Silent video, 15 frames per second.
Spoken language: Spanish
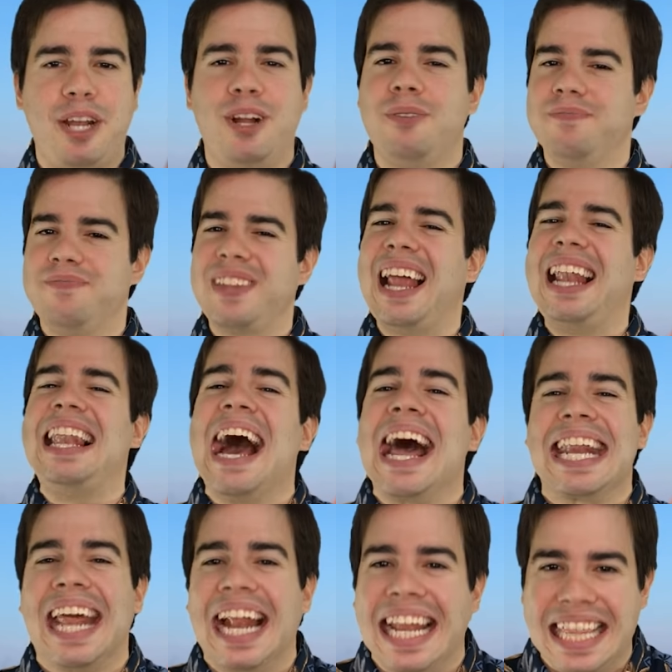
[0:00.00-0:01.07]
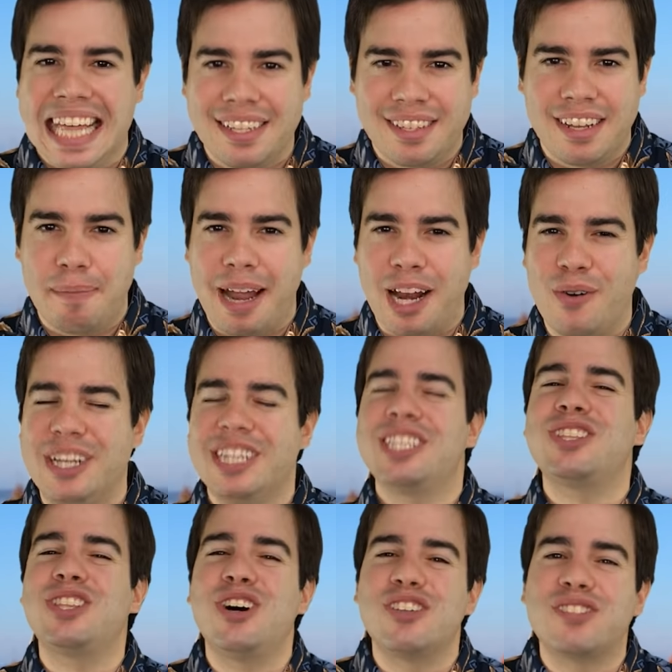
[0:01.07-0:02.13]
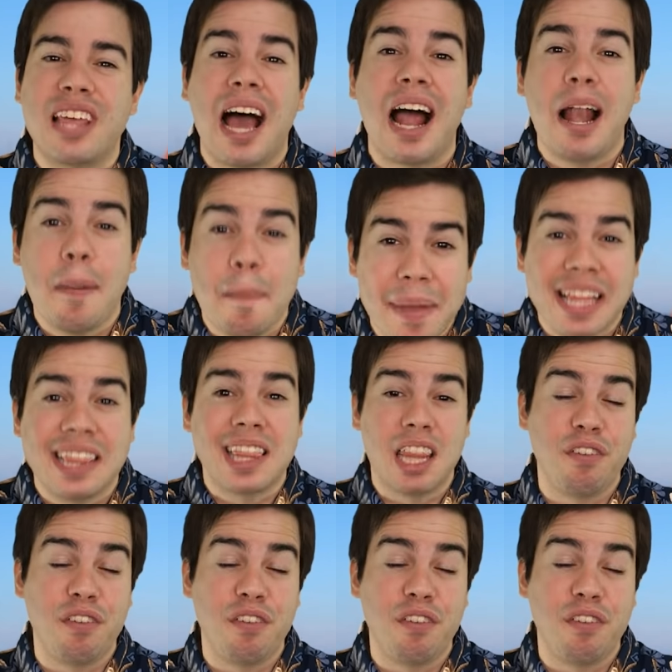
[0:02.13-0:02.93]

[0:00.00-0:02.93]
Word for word: Pero la realidad, sin embargo, es totalmente